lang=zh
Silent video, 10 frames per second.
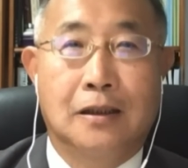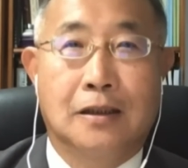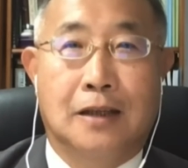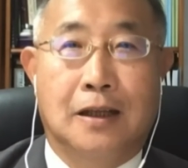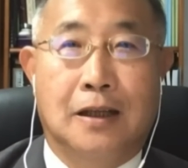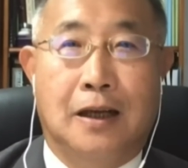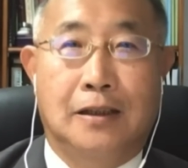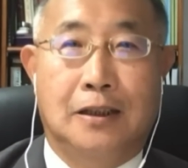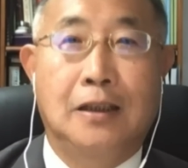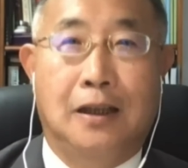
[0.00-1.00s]
在
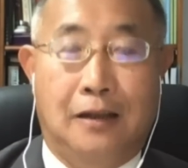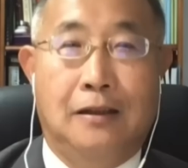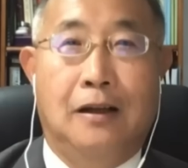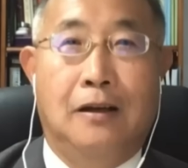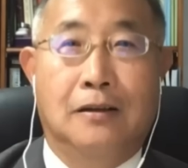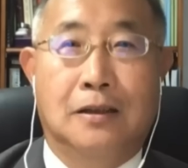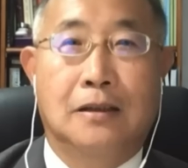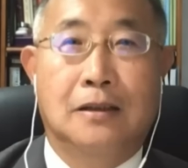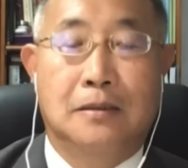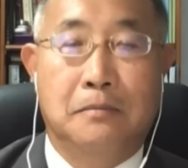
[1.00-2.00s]
今年哦，甚
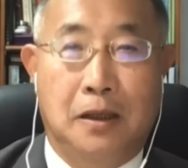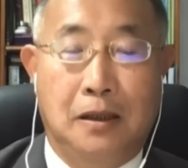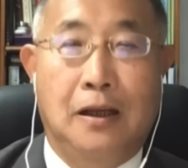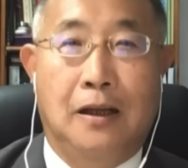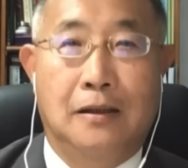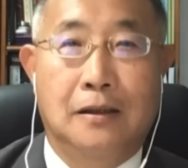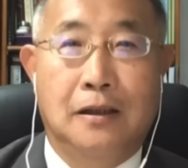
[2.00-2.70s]
至是明年。